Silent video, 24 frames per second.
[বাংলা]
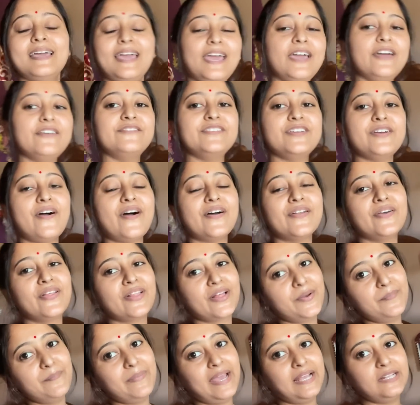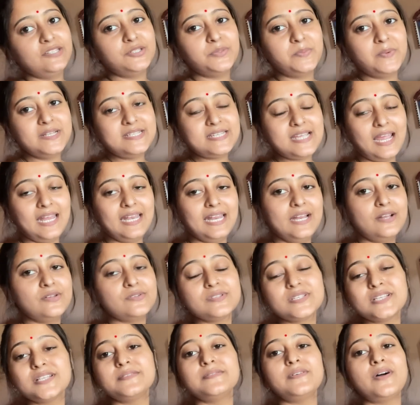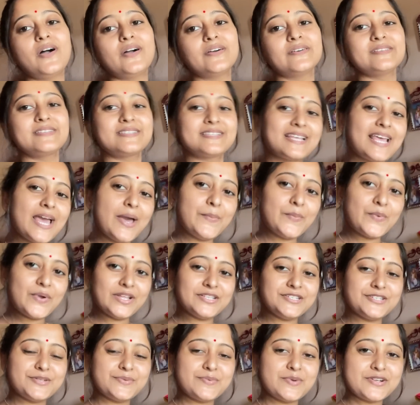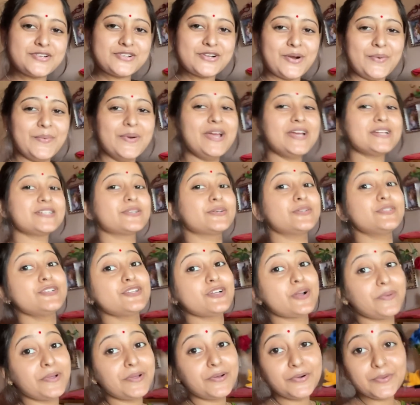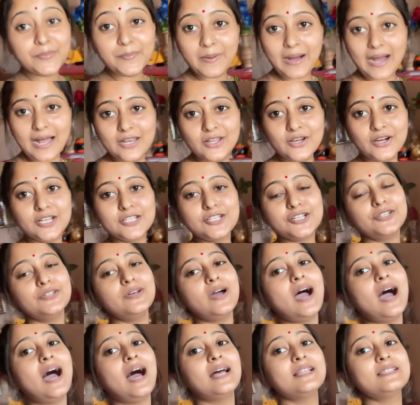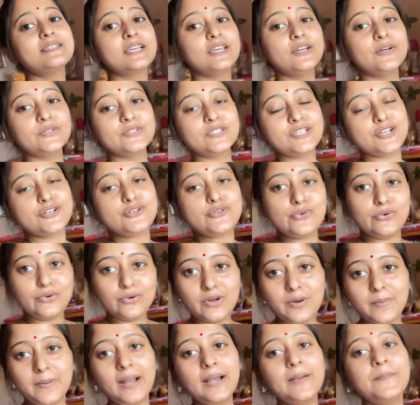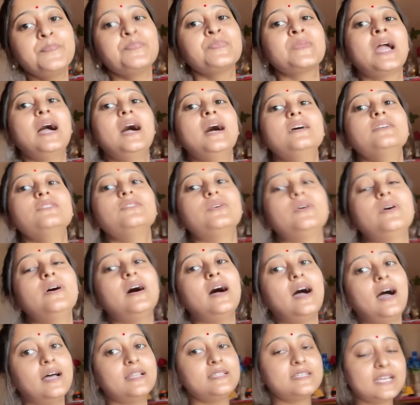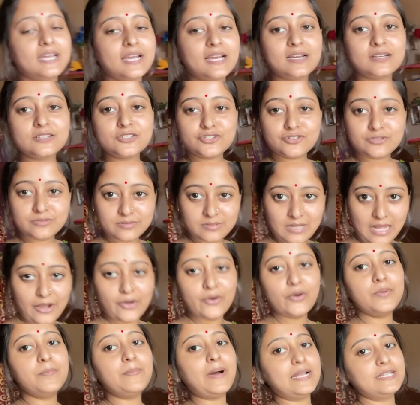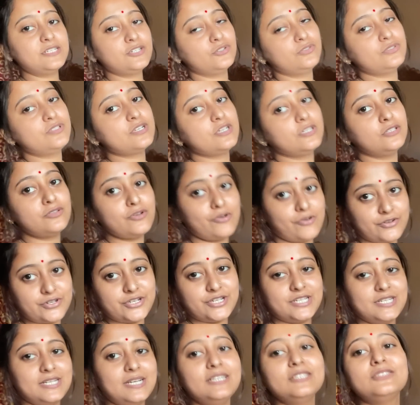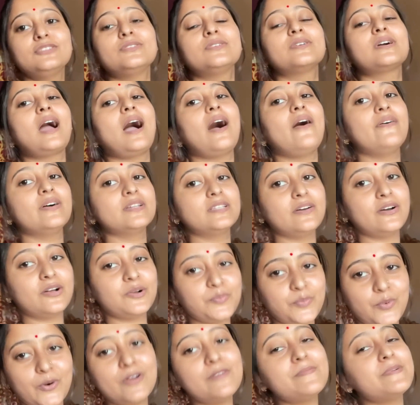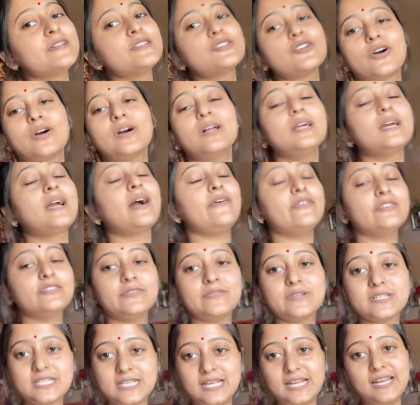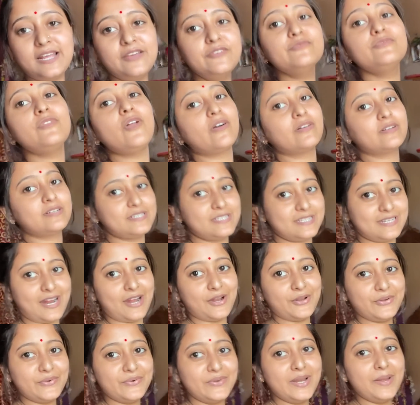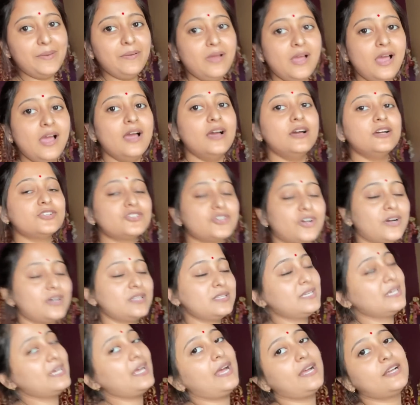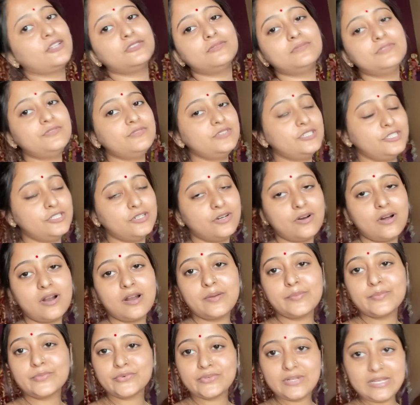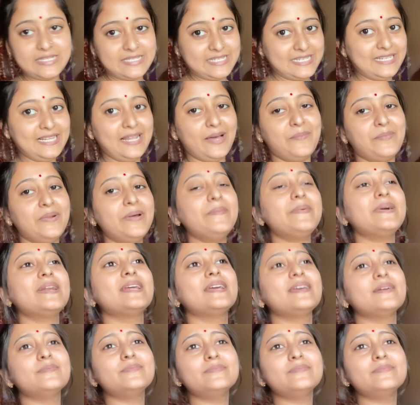হ্যাঁ ওয়েলকাম ব্যাক টু মাই চ্যানেল ব্লগস কেমন আছো তোমরা সবাই আশা হচ্ছে সবাই খুব ভালো আছো তো আজকে হচ্ছে শুক্রবার তো আজকে এখন বাজে হচ্ছে দশটা তো খাওয়া দাওয়ার পর মানে সকালে খাওয়া দাওয়া সেরে আমি ব্লগটা স্টার্ট করলাম সকাল থেকে একদমই ভিডিও করার মুডে ছিলাম না মানে